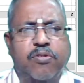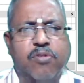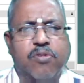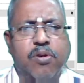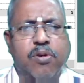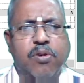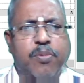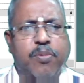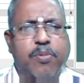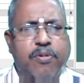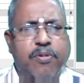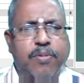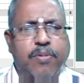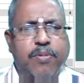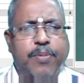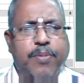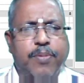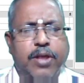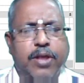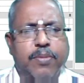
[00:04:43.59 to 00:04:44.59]
ஸ்லோப்
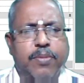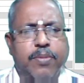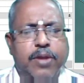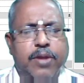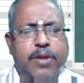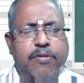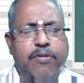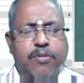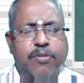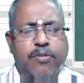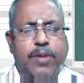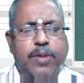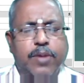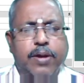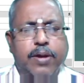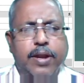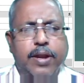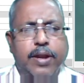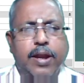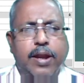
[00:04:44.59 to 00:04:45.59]
பாத் மாதிரி
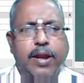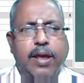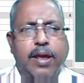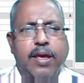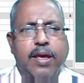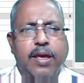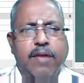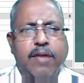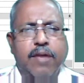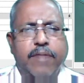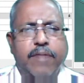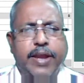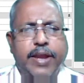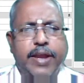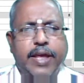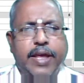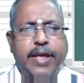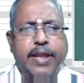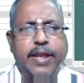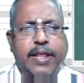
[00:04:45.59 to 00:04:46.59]
வச்சுருப்பாங்க ரைட்டுங்களா
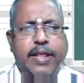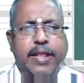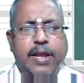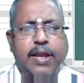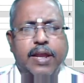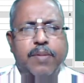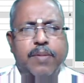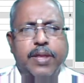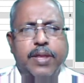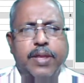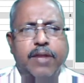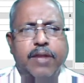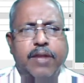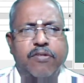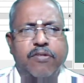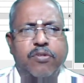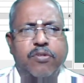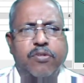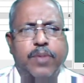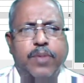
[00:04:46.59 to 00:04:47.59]
வண்டி ஏறுறதுக்கெல்லாம்
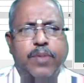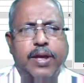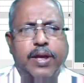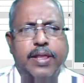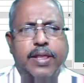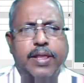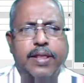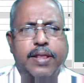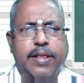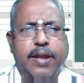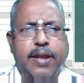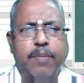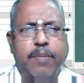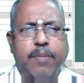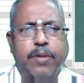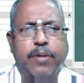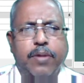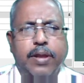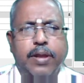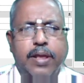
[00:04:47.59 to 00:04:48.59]
பார்த்தீங்கன்னா வச்சுருப்பாங்க அதுதான் அந்த
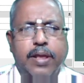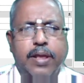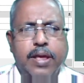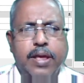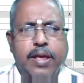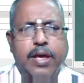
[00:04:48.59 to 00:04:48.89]
ரேம்புங்கிறது